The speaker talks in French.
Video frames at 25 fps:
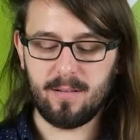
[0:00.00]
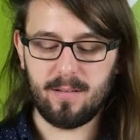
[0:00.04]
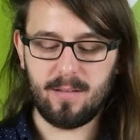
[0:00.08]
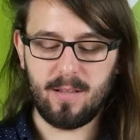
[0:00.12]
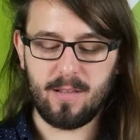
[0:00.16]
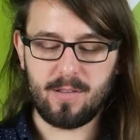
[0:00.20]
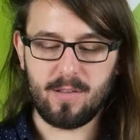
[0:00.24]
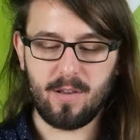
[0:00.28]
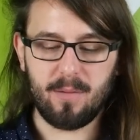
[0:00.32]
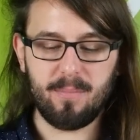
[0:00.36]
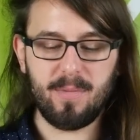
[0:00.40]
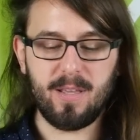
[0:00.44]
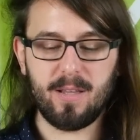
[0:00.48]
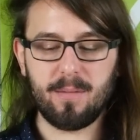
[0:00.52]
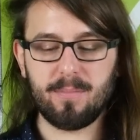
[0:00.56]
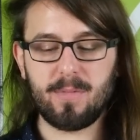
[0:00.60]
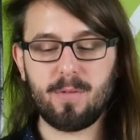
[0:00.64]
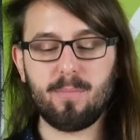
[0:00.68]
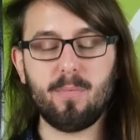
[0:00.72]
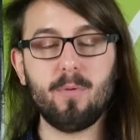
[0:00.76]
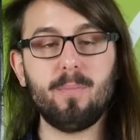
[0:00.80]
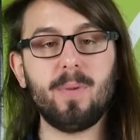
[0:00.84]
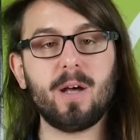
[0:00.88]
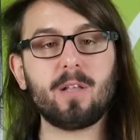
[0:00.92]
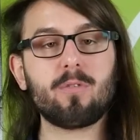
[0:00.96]
désormais un petit
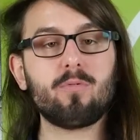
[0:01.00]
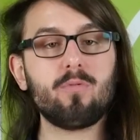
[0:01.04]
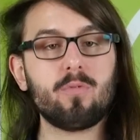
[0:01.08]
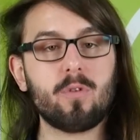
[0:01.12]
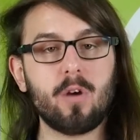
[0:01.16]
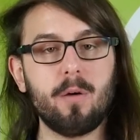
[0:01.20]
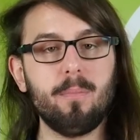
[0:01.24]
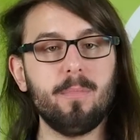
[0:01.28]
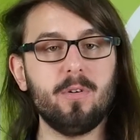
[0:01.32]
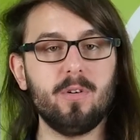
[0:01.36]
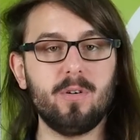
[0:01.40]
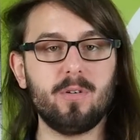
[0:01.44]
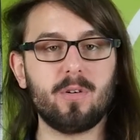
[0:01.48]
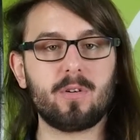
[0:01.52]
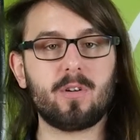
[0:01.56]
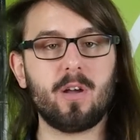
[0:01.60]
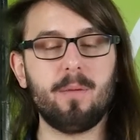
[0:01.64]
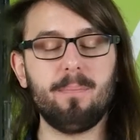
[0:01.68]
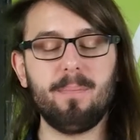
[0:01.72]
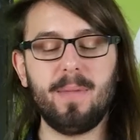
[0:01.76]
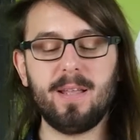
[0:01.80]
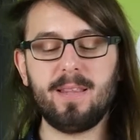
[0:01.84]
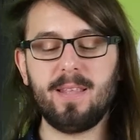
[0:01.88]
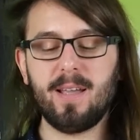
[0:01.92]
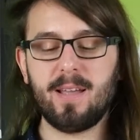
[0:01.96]
peu partout comme, euh, comme
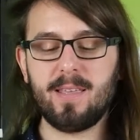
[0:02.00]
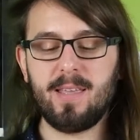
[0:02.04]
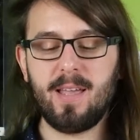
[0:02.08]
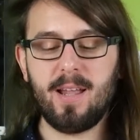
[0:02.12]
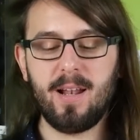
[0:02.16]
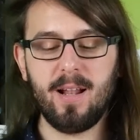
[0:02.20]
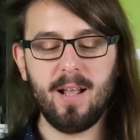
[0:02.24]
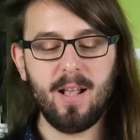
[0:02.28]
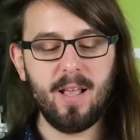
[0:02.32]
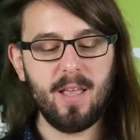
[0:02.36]
matériel,